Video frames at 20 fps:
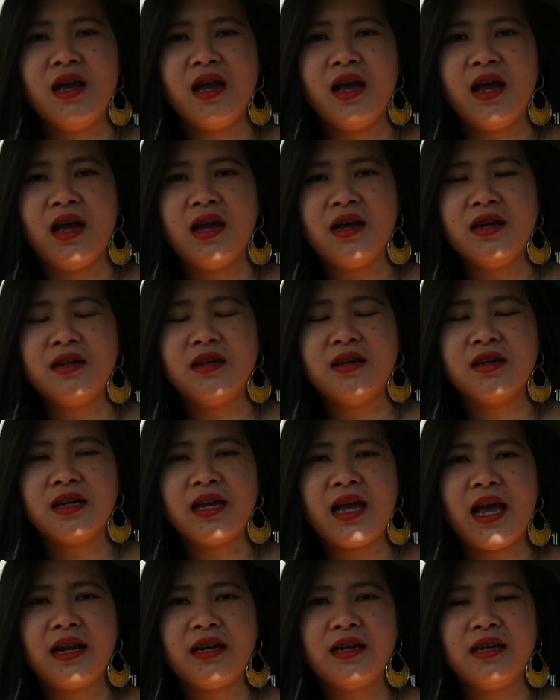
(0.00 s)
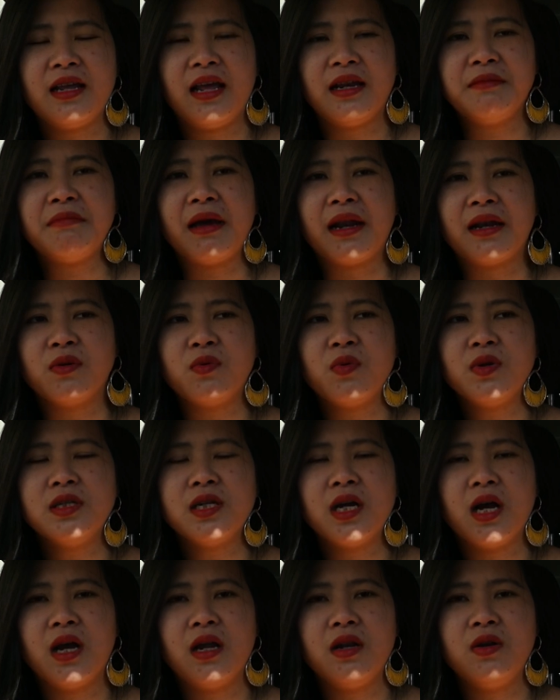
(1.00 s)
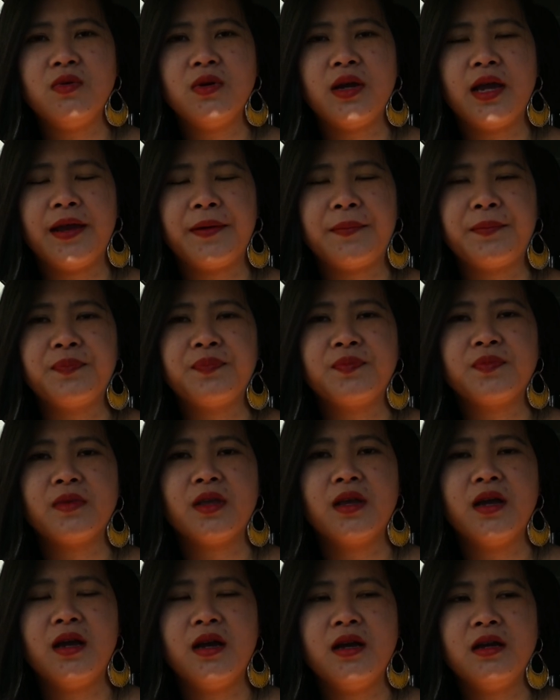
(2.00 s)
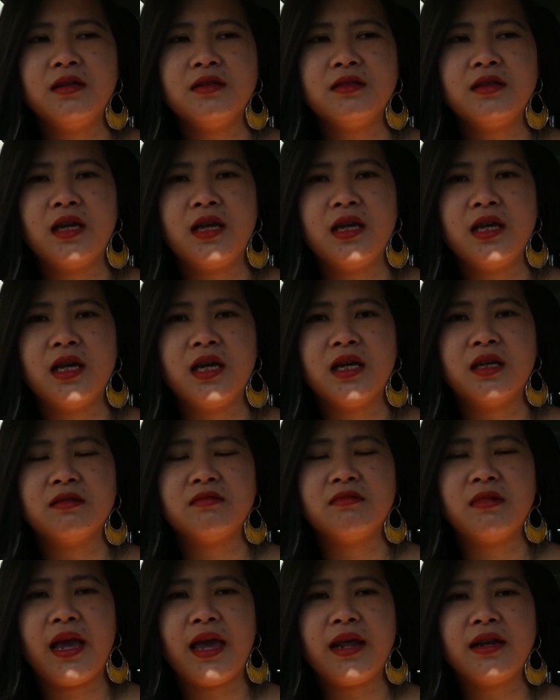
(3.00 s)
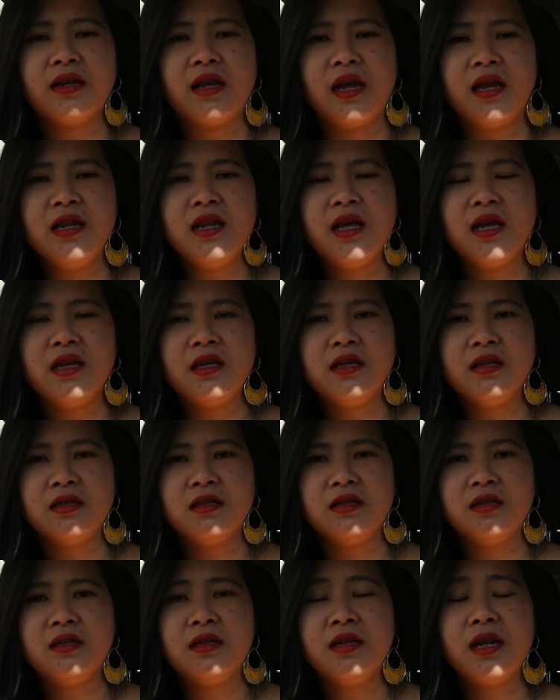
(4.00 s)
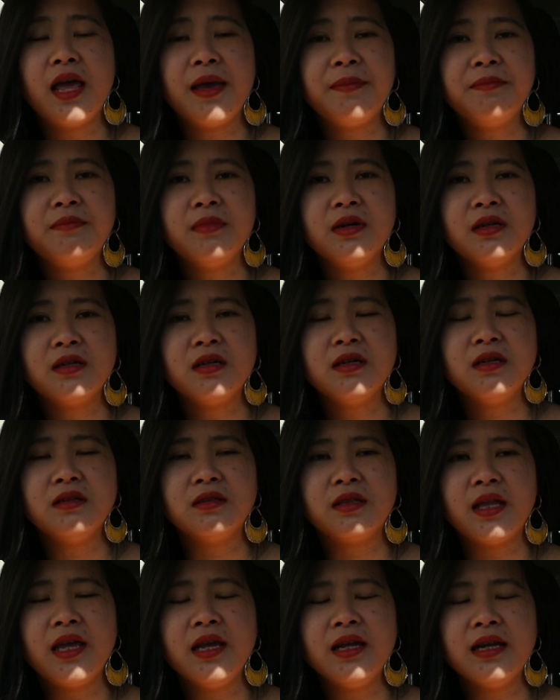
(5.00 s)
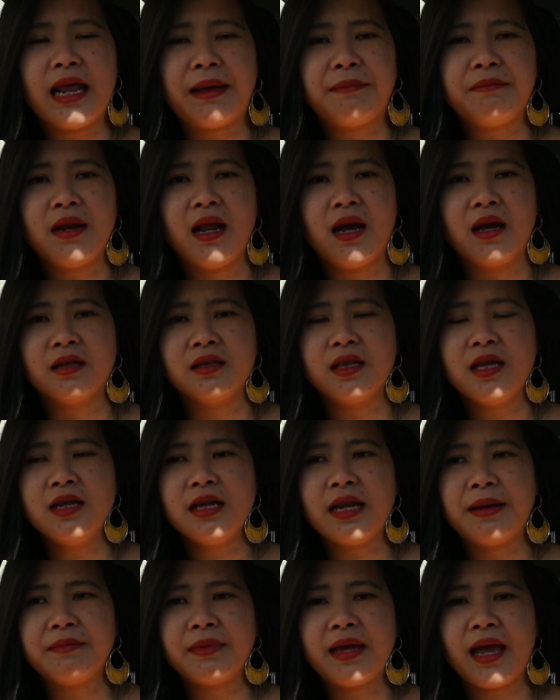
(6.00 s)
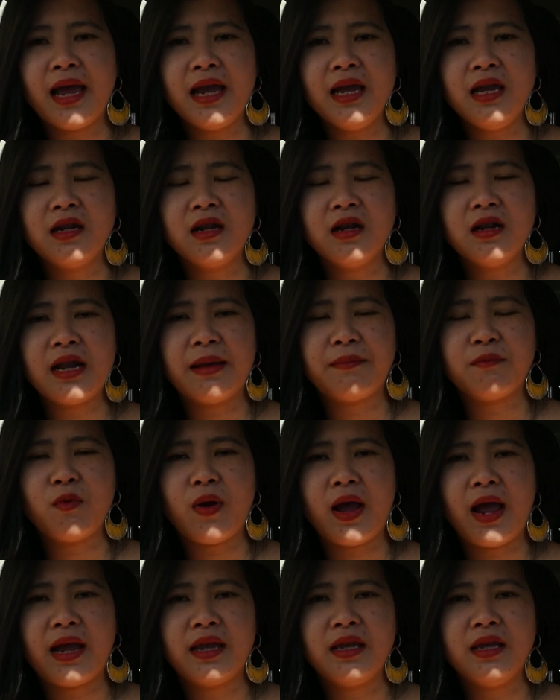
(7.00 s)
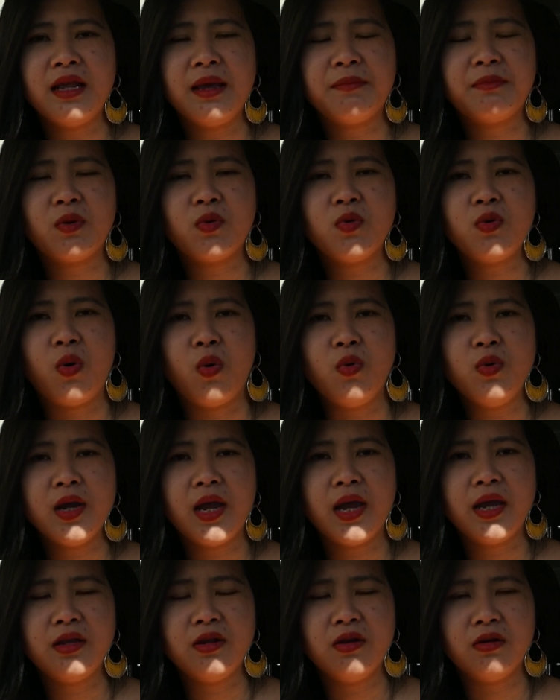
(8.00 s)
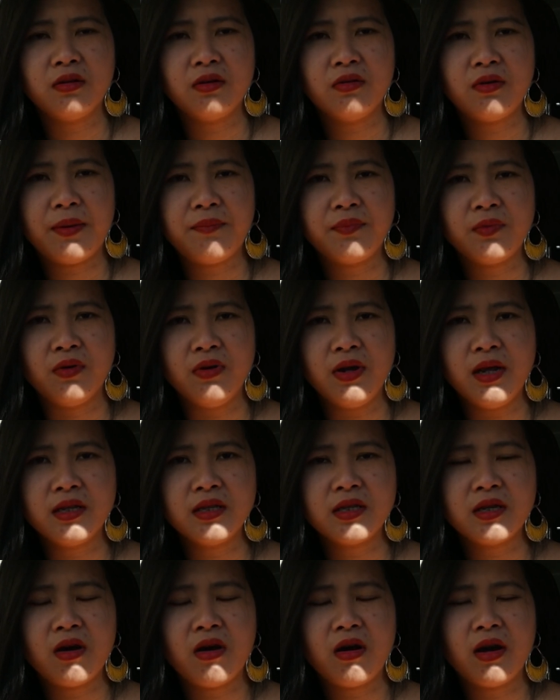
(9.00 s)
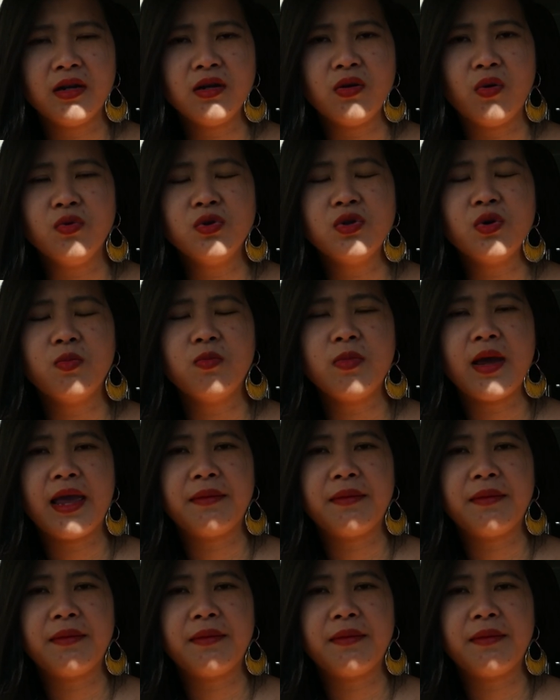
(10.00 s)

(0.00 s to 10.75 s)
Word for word: à, cái anh này ảnh mạnh quá trời luôn à. Đó, thì à, em nghĩ đi, đêm cứ tiếng làm lần, tiếng làm cái gì đó, làm hoài vậy em đâu có ngủ nghe được đâu. Em tưởng anh cho, anh ngủ chung với